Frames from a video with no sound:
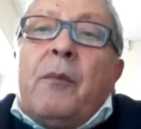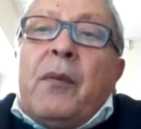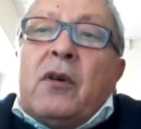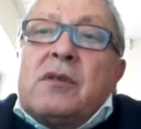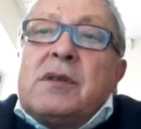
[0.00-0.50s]

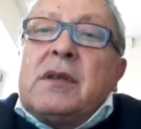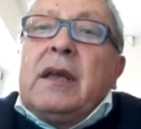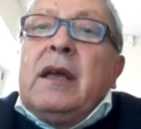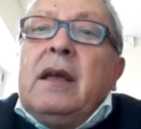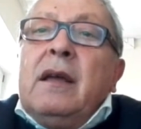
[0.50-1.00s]

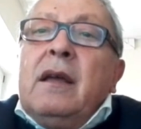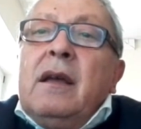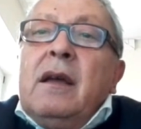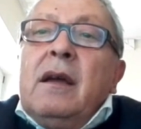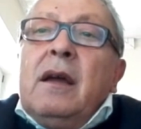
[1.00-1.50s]
opposti.
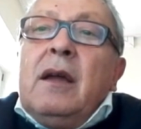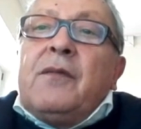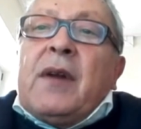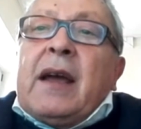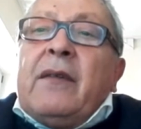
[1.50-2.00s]

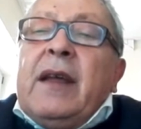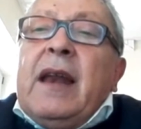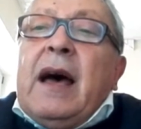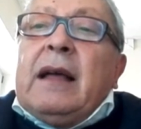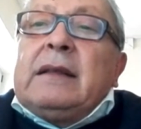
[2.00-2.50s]
Il
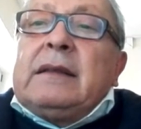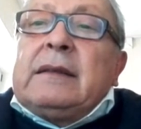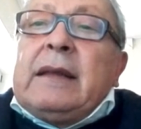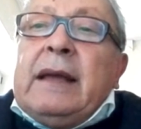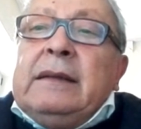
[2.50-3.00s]
Francavilla
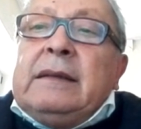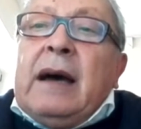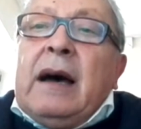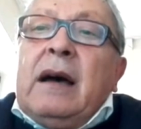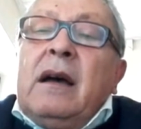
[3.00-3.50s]

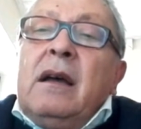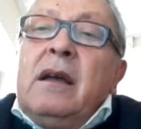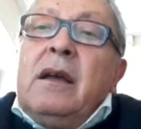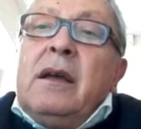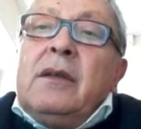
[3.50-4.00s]
tenta
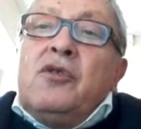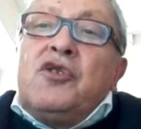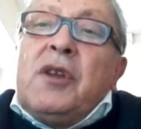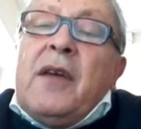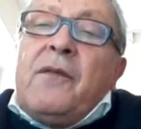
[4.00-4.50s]
di
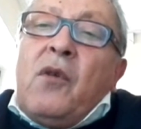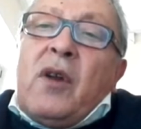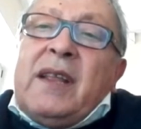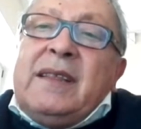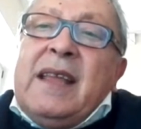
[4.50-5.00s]
uscire
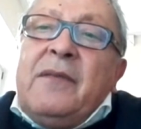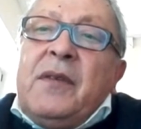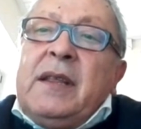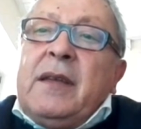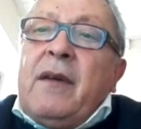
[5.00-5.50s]
fuori
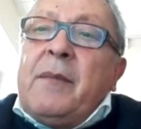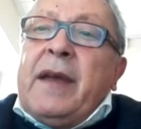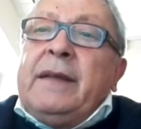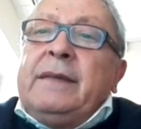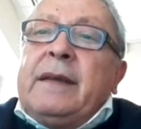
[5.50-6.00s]

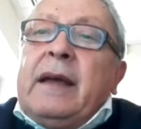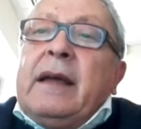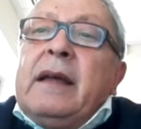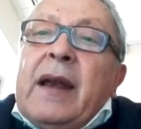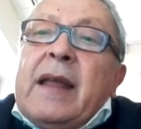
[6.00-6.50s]
definitivamente
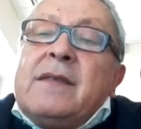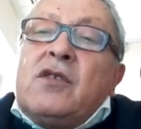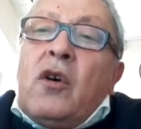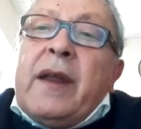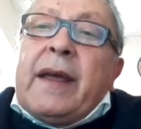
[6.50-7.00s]

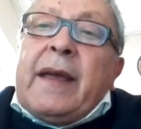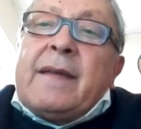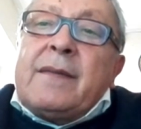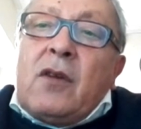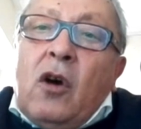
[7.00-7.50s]

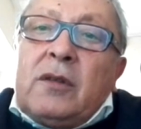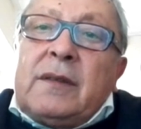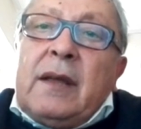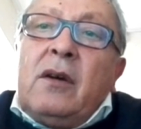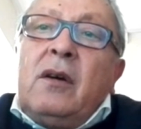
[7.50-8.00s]
dalle zone
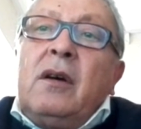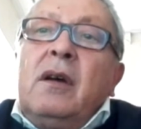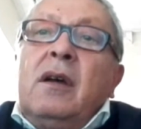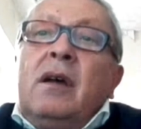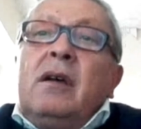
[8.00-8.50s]
che
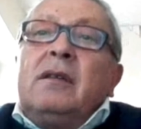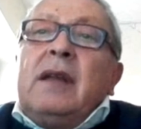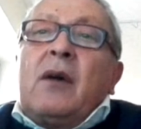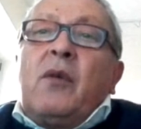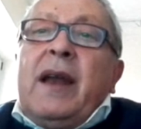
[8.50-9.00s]

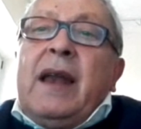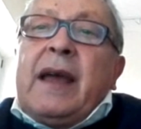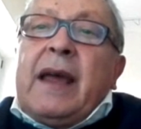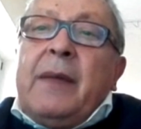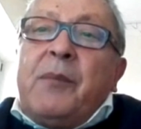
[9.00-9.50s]
scottano,
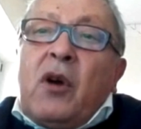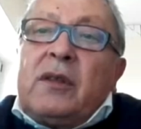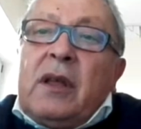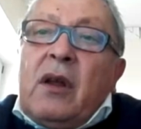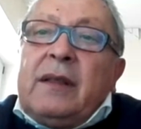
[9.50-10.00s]
da
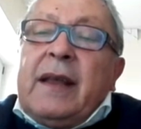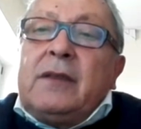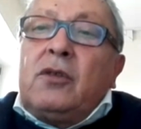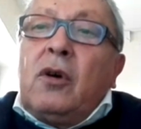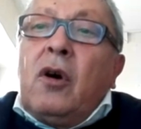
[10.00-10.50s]
quelle che
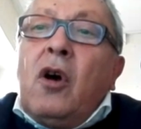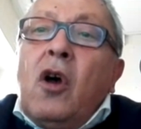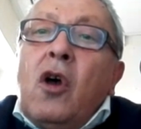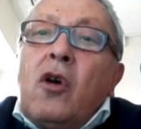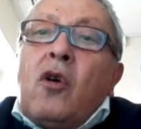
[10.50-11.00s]
portano a
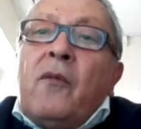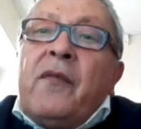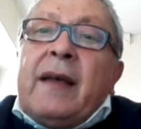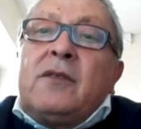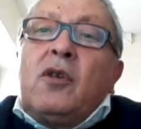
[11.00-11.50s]
diretto
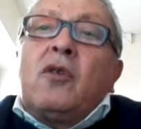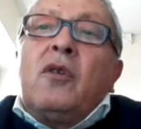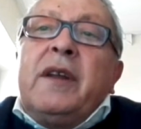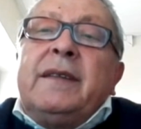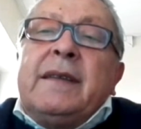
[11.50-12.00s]

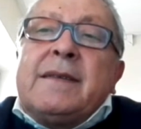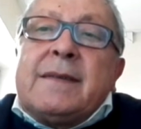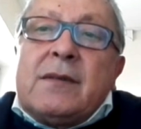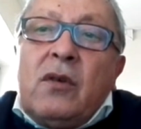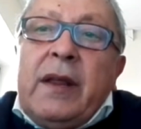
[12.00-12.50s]
contatto
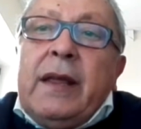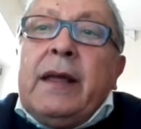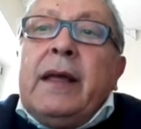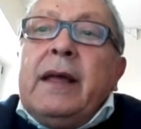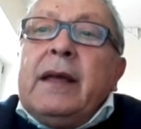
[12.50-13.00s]
con i
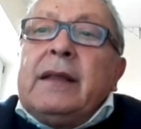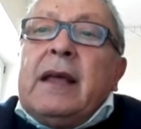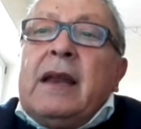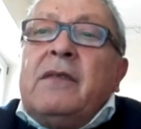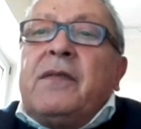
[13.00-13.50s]
tizzoni
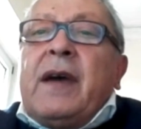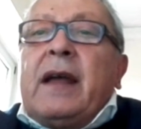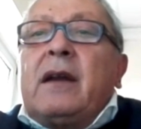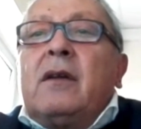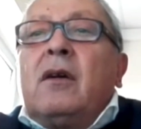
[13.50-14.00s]

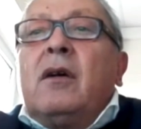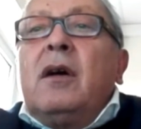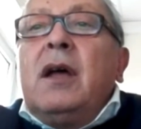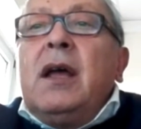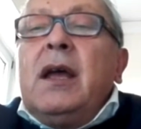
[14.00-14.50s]

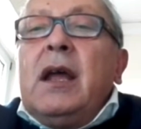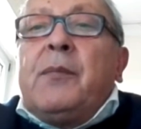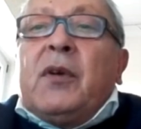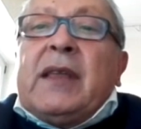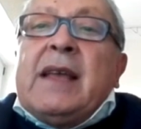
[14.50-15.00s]
dell'inferno.
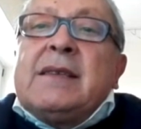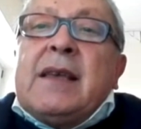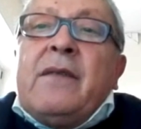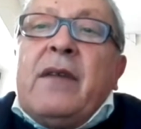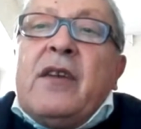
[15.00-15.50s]
Il
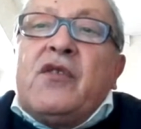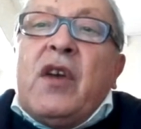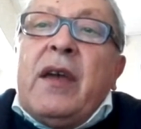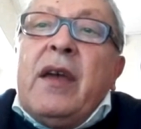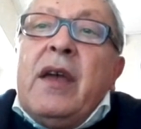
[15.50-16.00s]
Potenza
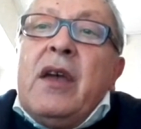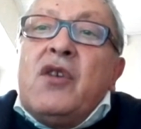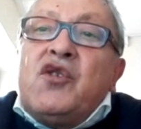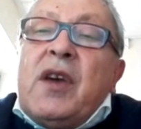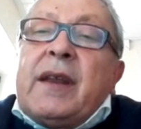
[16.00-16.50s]

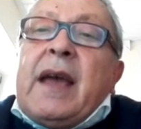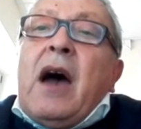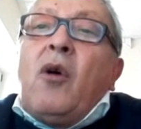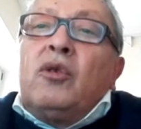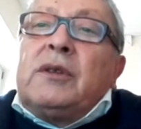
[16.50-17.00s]
invece
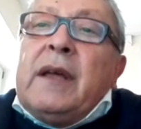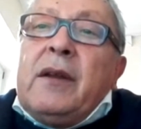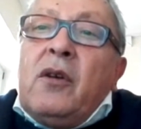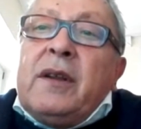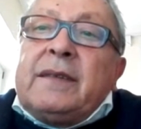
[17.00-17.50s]
cerca
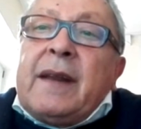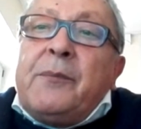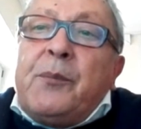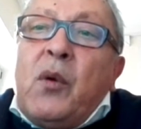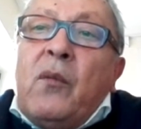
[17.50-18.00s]
ulteriori
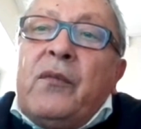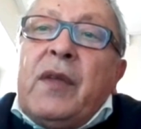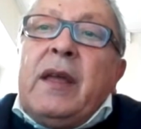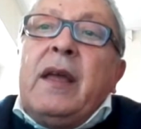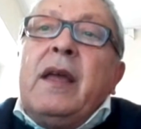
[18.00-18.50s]
tre
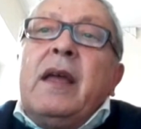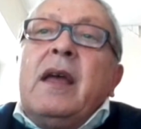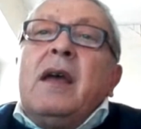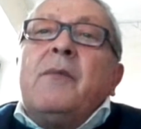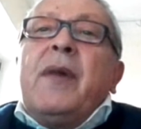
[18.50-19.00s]
punti
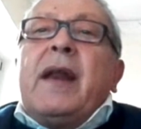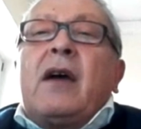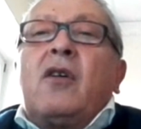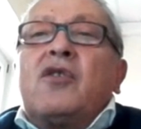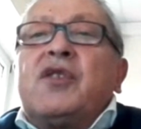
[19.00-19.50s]

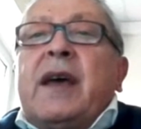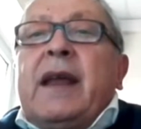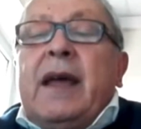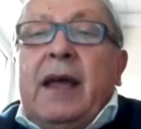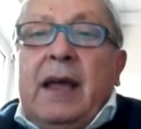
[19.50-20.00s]
per
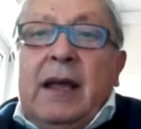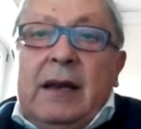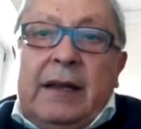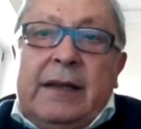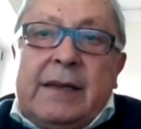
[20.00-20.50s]
accorciare
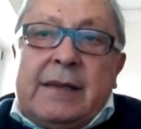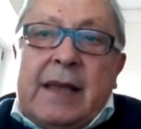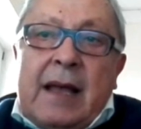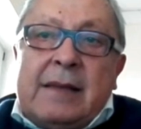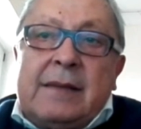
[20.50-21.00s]
le
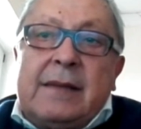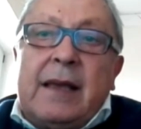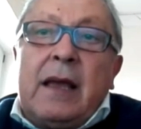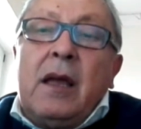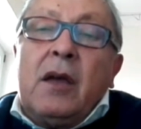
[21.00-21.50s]

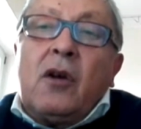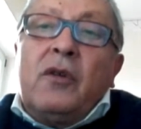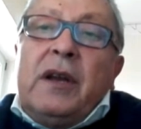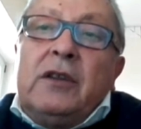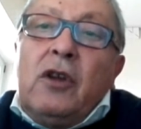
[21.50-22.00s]
distanze
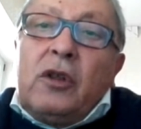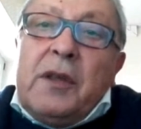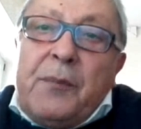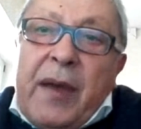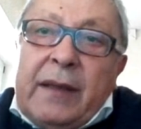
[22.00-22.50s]
con il do
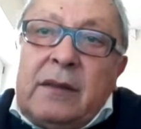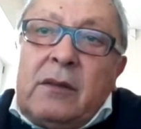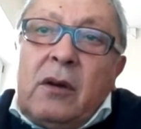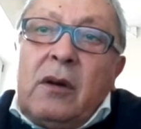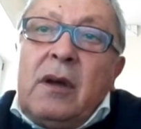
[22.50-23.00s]
di
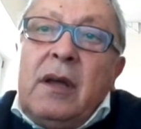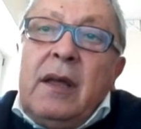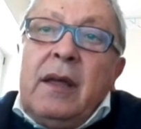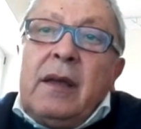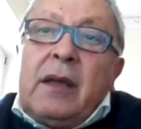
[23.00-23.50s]
petto
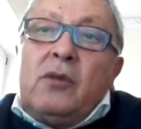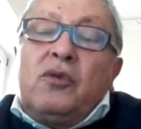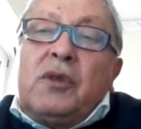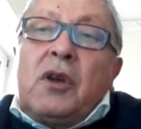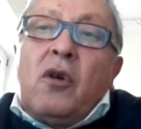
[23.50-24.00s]
che
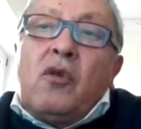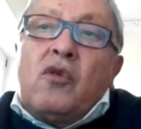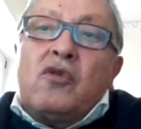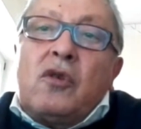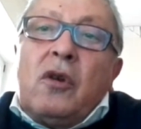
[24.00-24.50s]
tutti
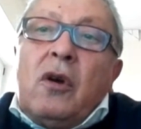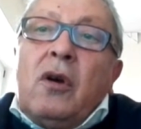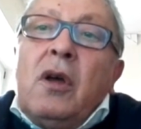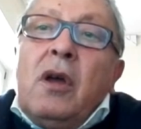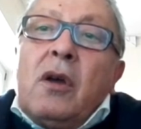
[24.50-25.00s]
conoscono
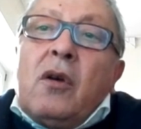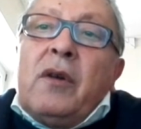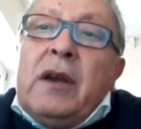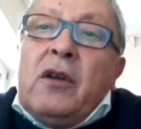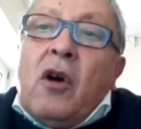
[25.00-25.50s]
con
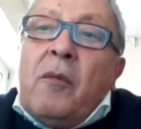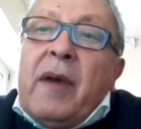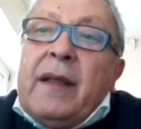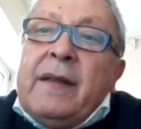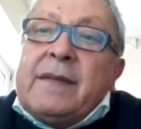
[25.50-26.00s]
il nome
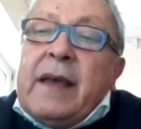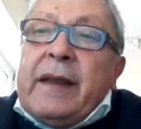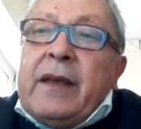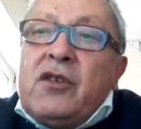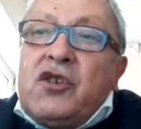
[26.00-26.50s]
di serie
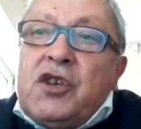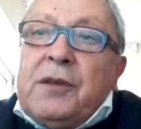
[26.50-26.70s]
C.